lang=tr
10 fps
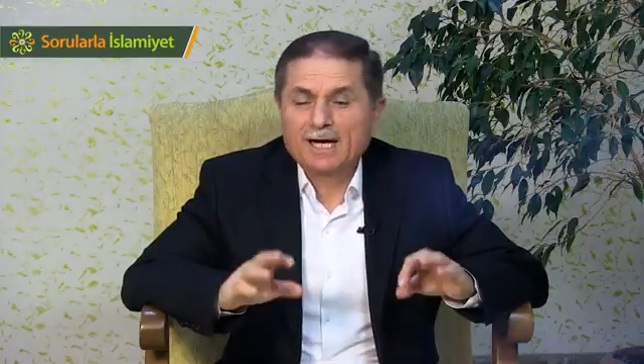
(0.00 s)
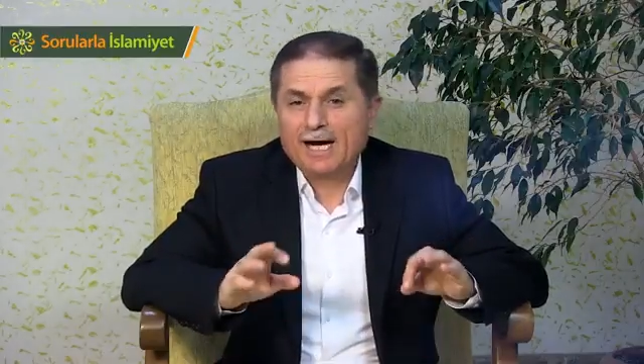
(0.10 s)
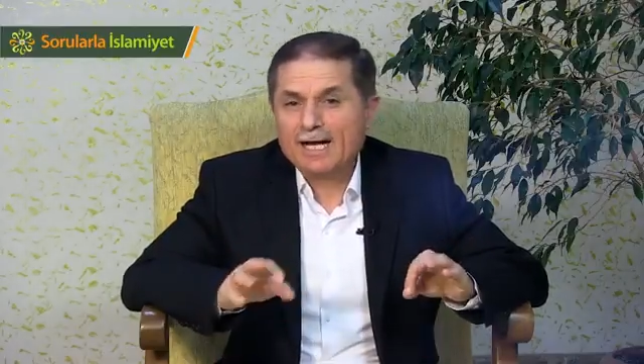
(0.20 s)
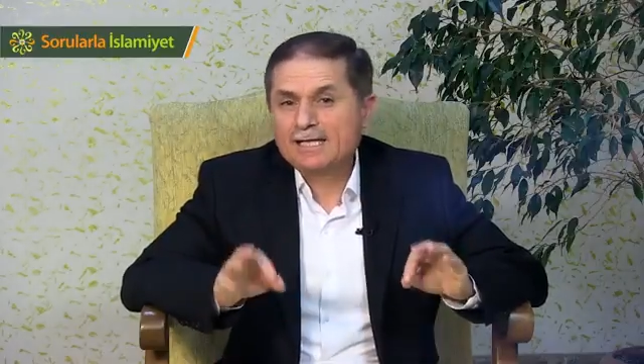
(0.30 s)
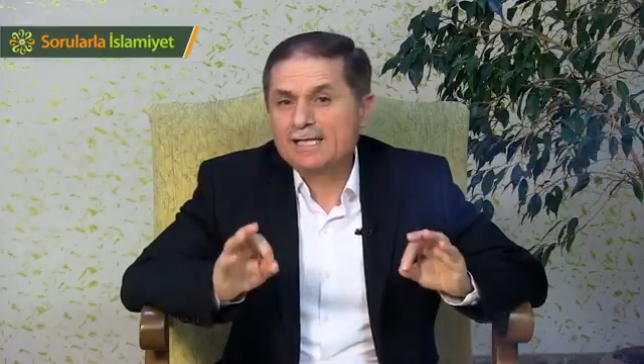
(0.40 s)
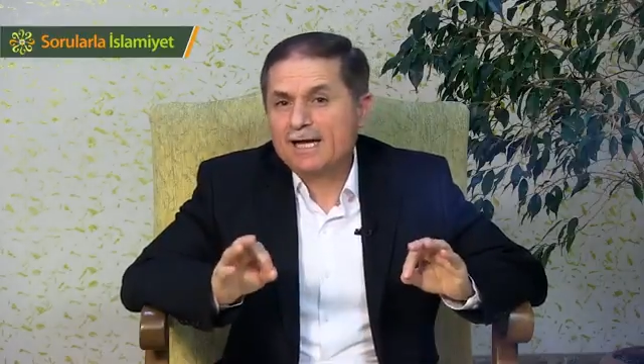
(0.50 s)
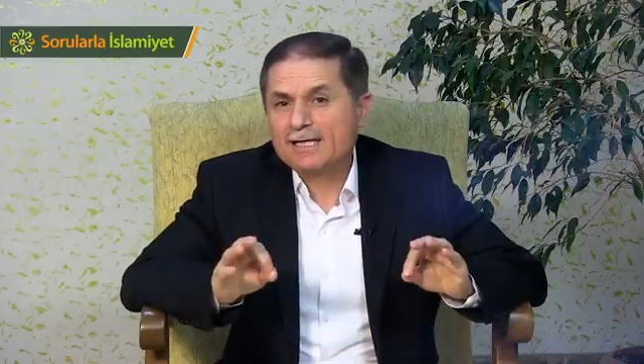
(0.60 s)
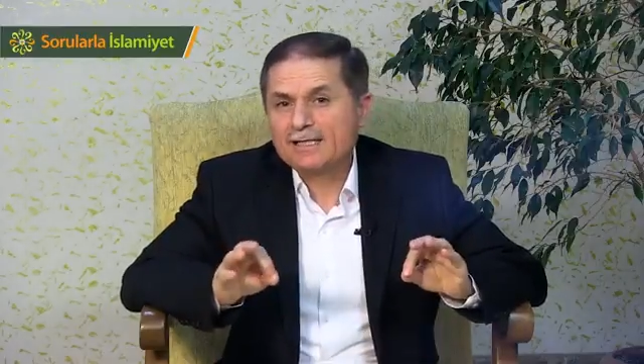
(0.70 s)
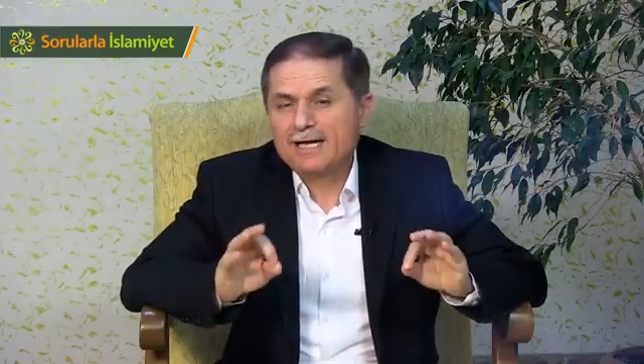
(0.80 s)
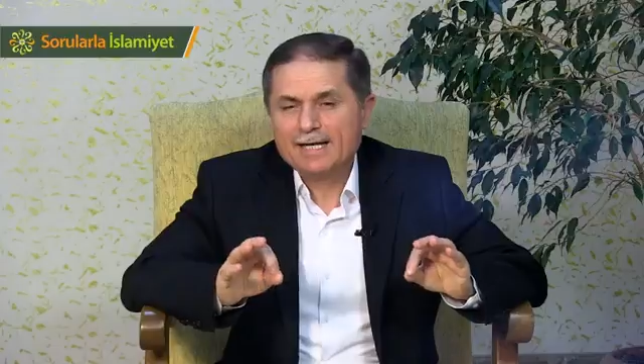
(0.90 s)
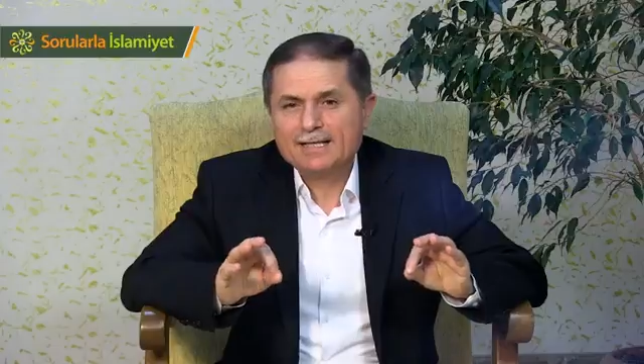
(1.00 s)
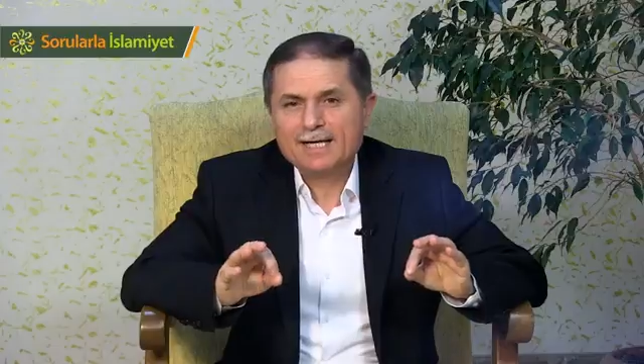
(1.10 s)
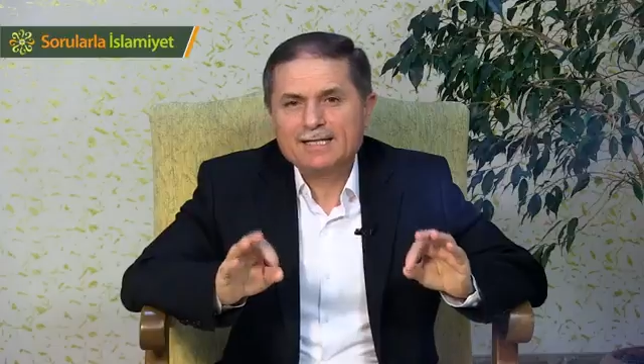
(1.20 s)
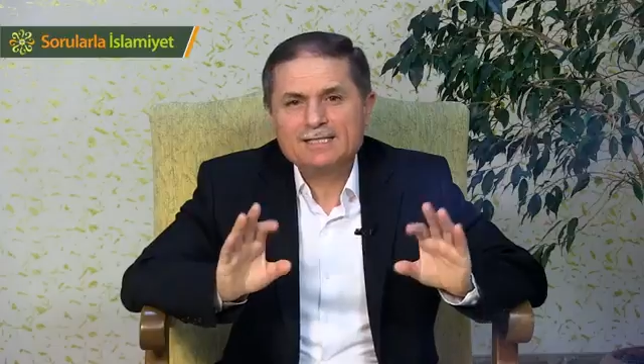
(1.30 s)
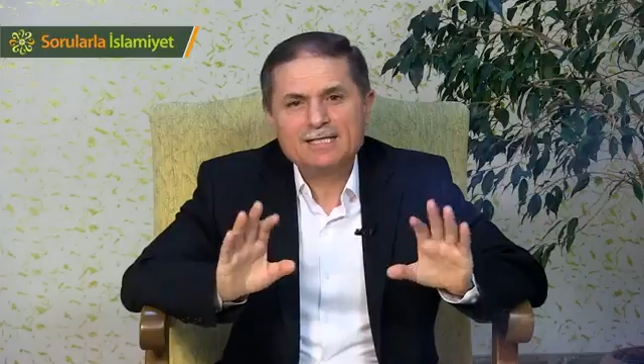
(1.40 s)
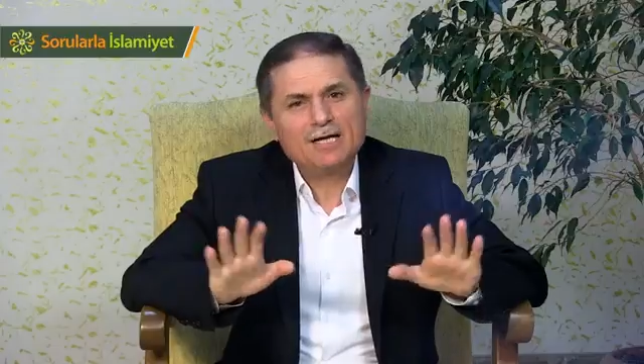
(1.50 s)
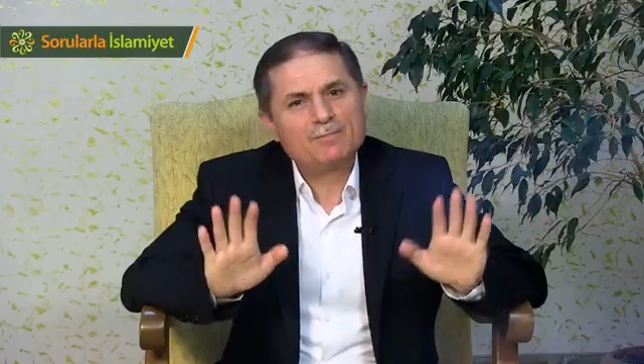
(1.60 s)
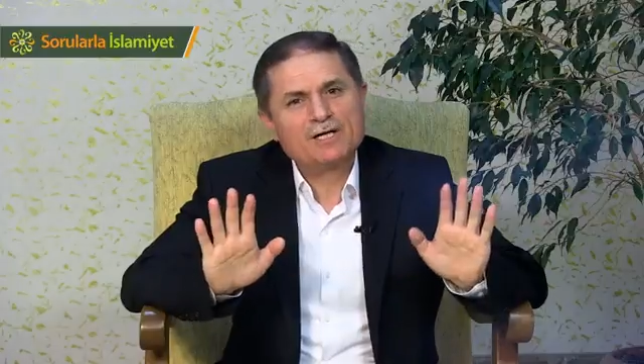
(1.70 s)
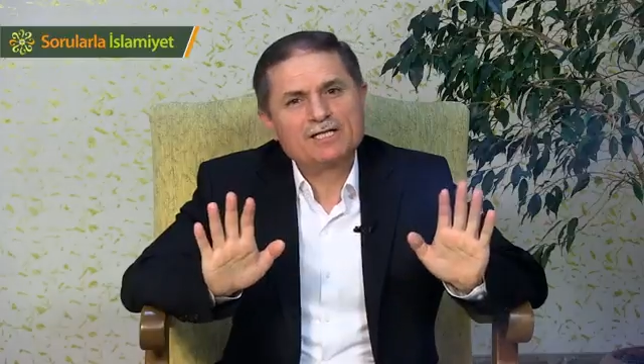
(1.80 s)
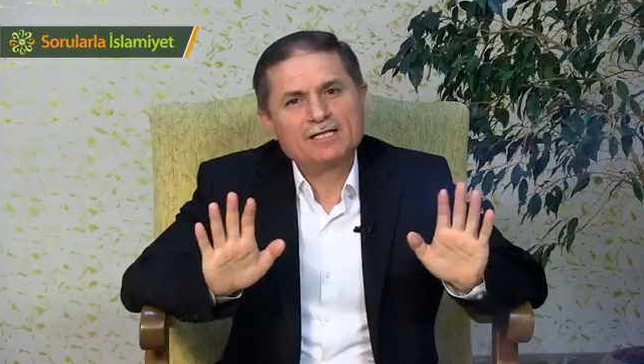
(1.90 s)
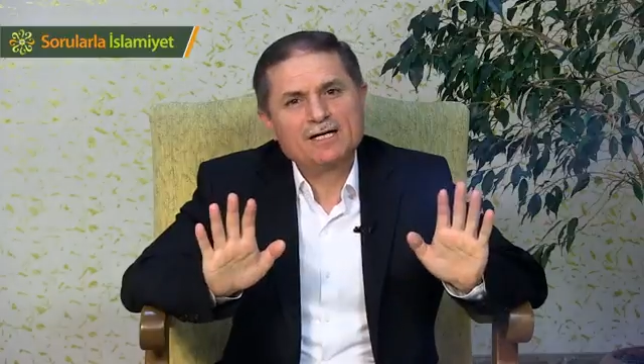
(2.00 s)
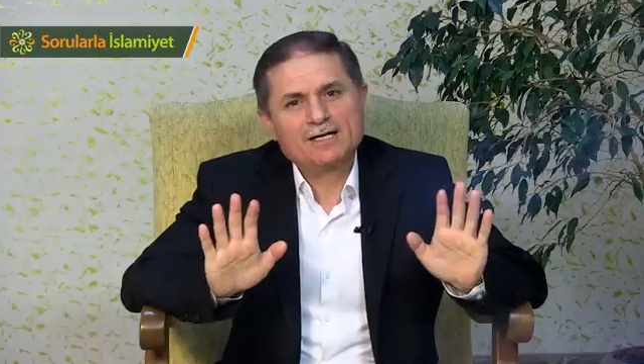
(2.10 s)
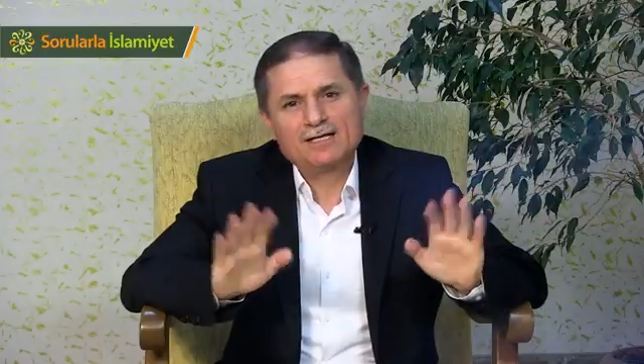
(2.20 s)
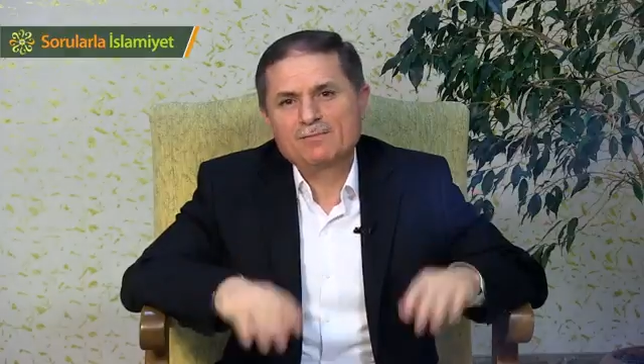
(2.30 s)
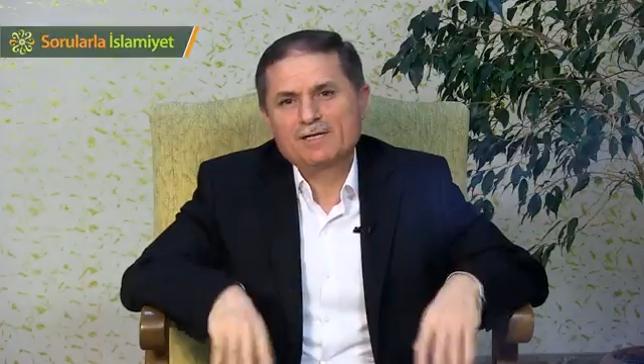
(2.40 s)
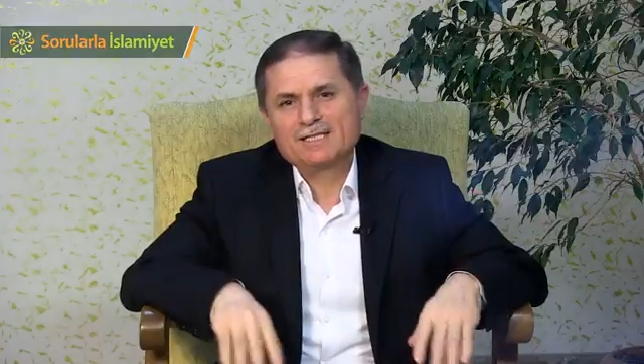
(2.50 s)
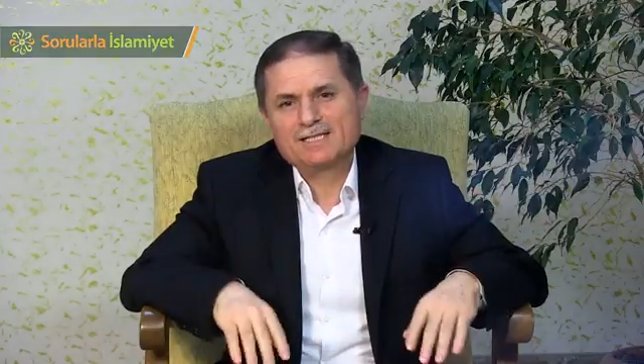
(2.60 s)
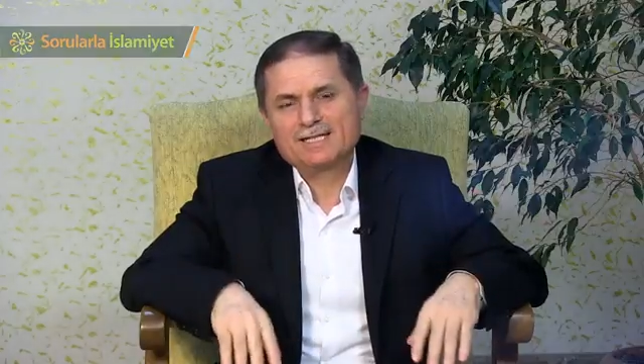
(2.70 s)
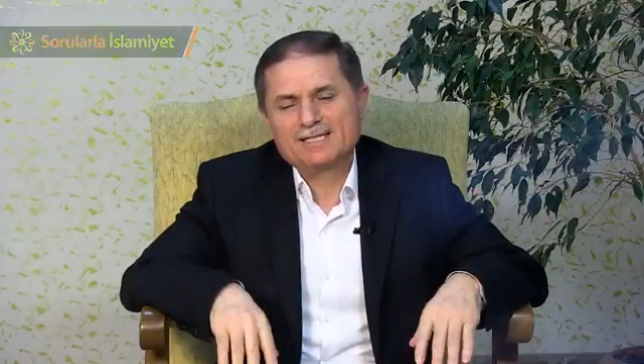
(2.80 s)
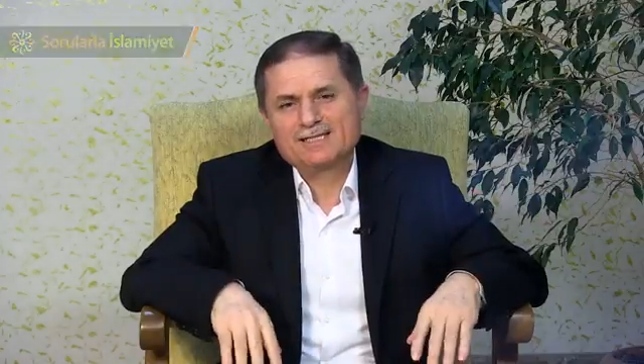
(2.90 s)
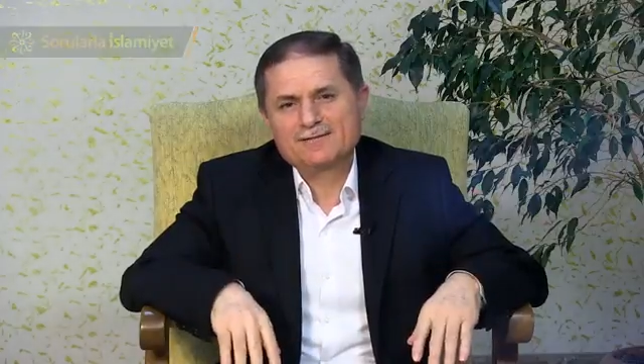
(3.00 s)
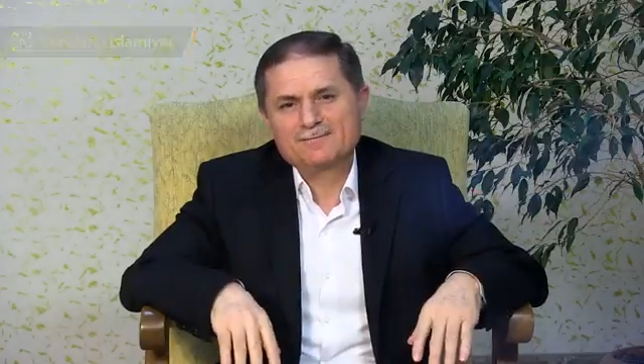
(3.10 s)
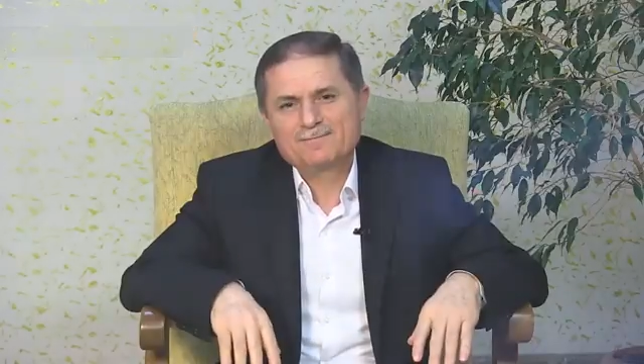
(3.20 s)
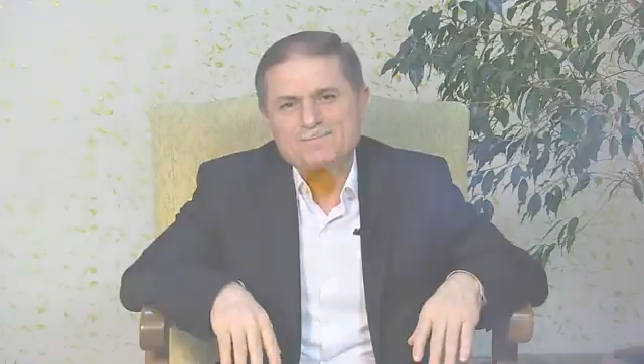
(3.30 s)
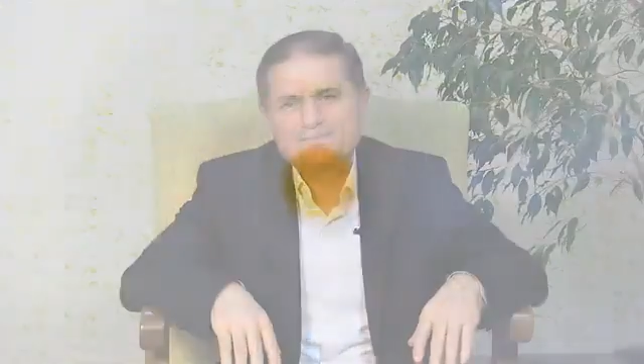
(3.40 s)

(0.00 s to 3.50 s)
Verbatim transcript: Ayrı ayrı herkes tek başına kılması gerekir.